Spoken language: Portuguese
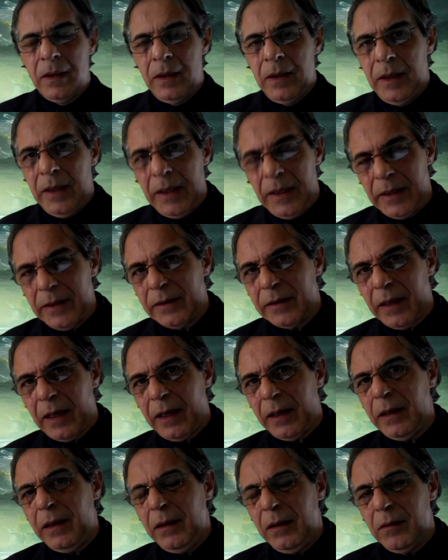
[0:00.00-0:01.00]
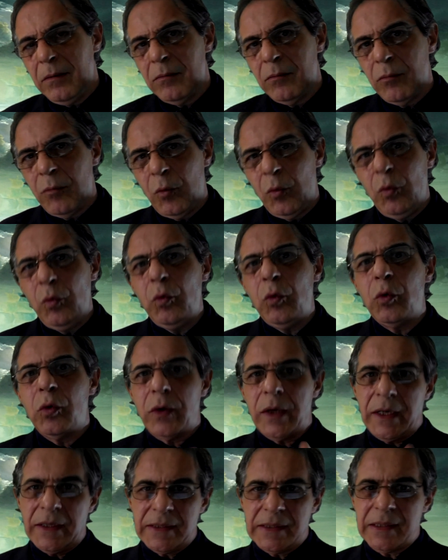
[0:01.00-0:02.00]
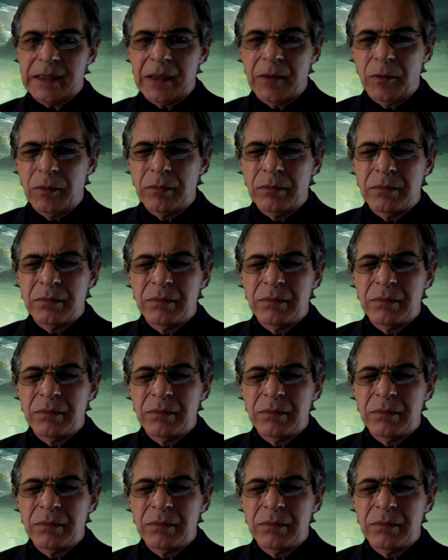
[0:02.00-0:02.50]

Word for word: ele tem um coração,